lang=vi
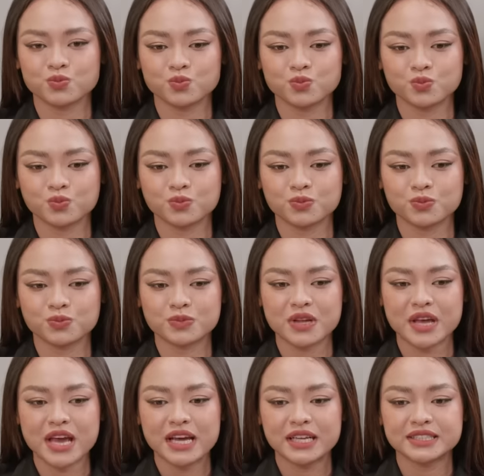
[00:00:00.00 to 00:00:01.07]
Uhm,
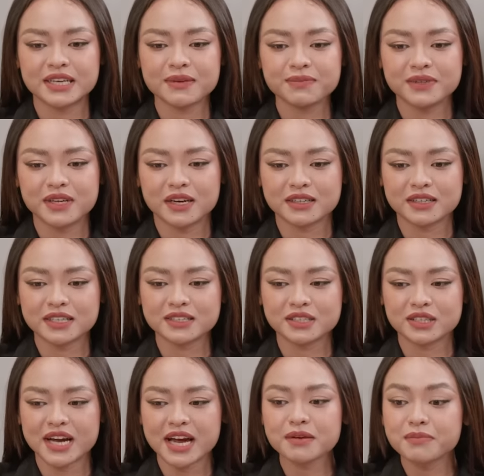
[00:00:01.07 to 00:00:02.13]
chấp nhận cái
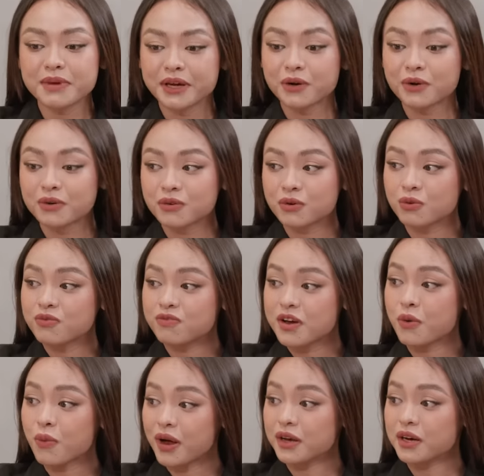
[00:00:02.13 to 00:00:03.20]
sự khác biệt
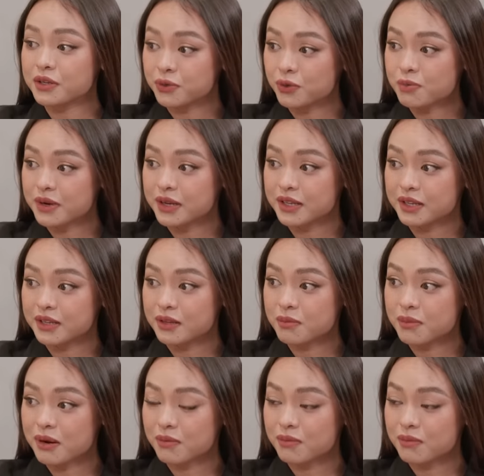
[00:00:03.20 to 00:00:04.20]
về ngoại hình của mình, đúng không?